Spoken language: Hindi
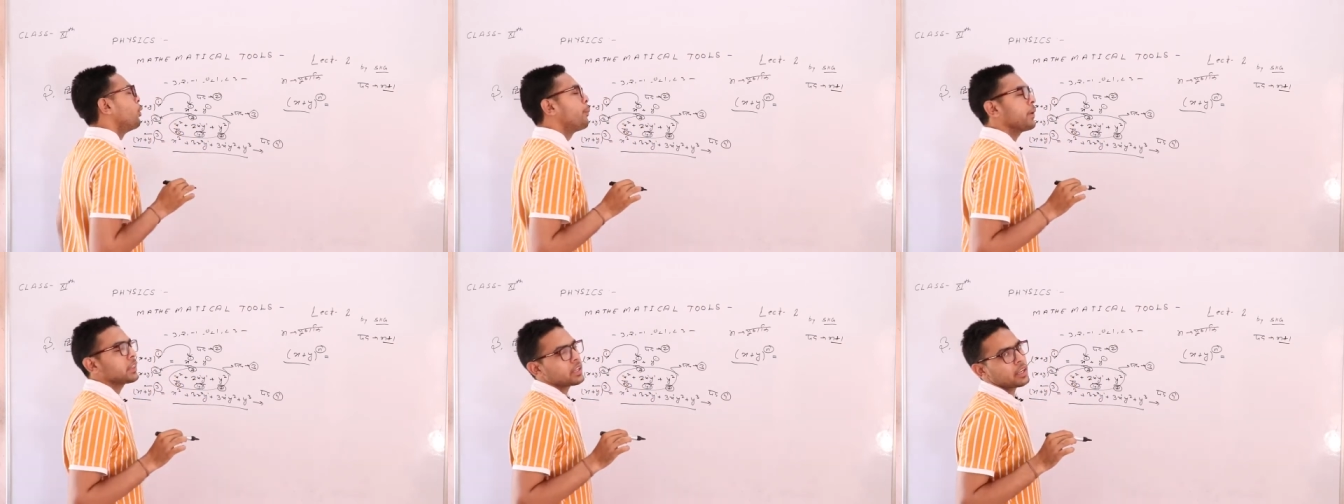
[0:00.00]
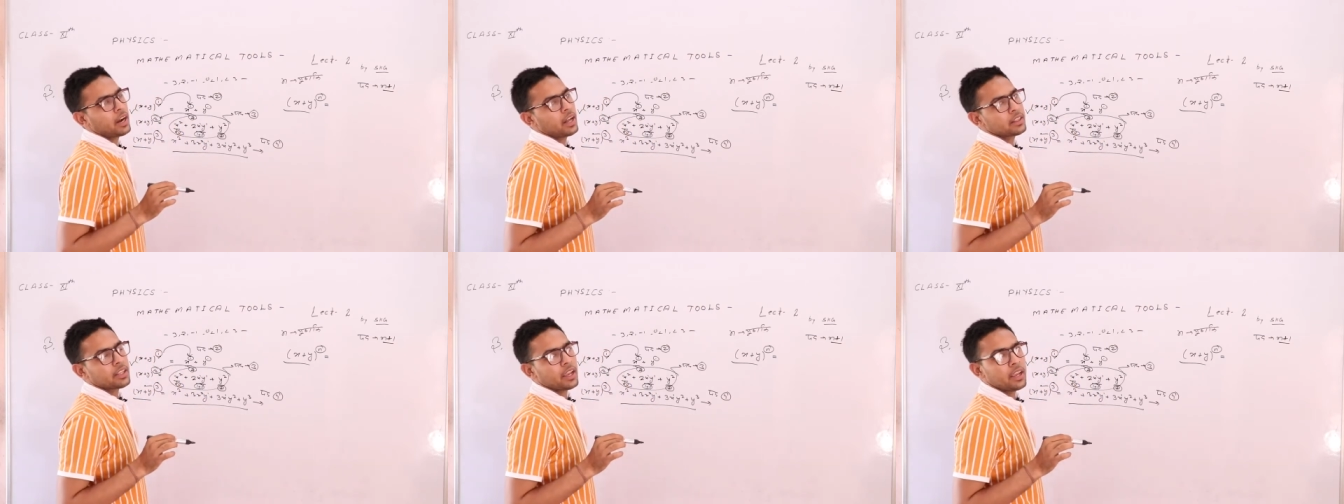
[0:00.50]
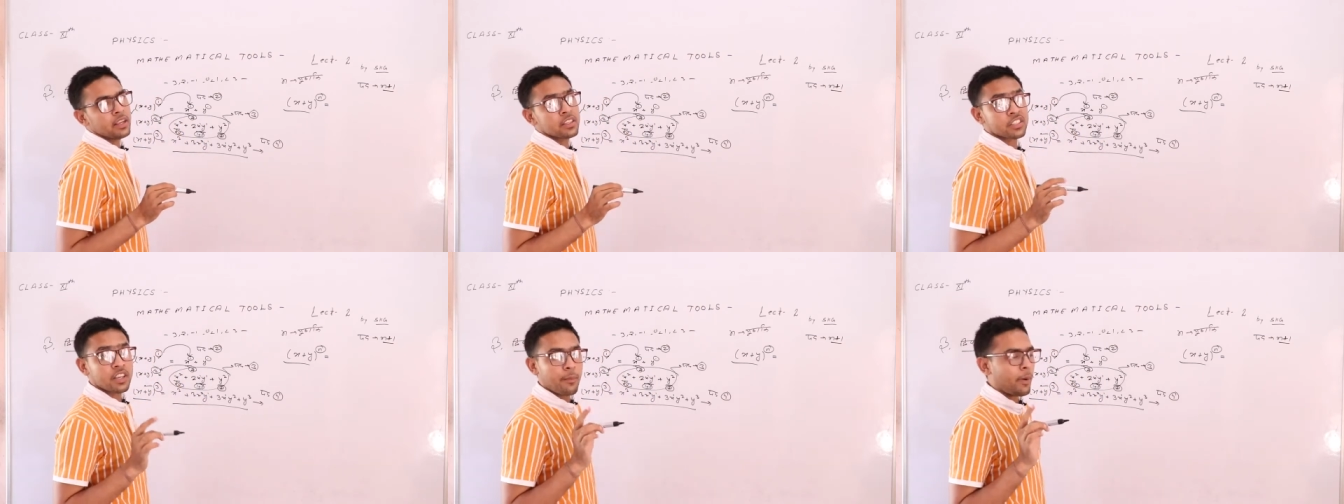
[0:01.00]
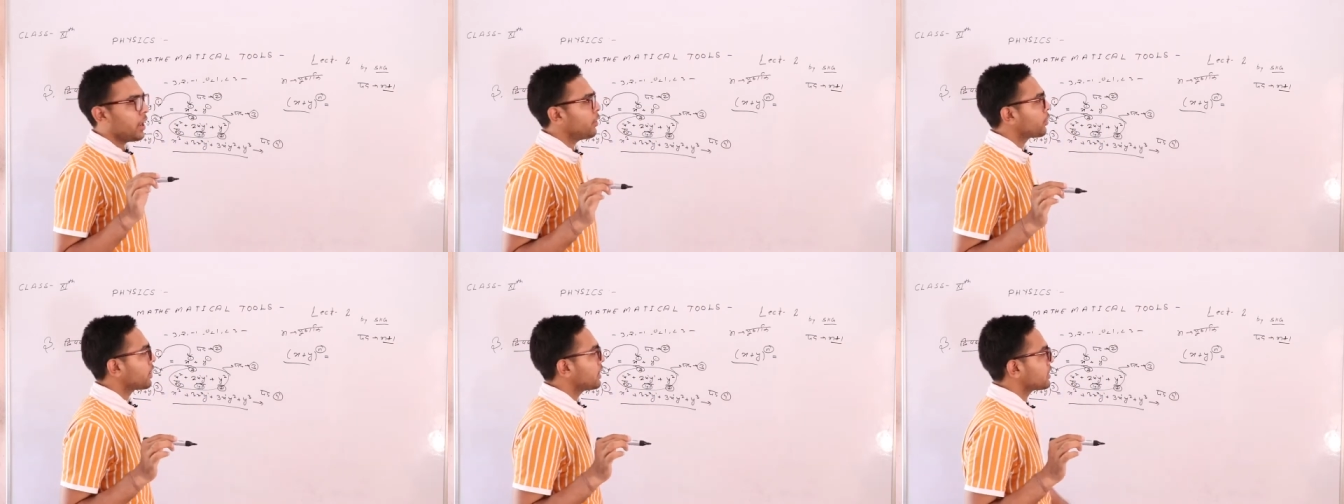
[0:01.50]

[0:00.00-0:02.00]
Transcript: पद की घात के समान होगी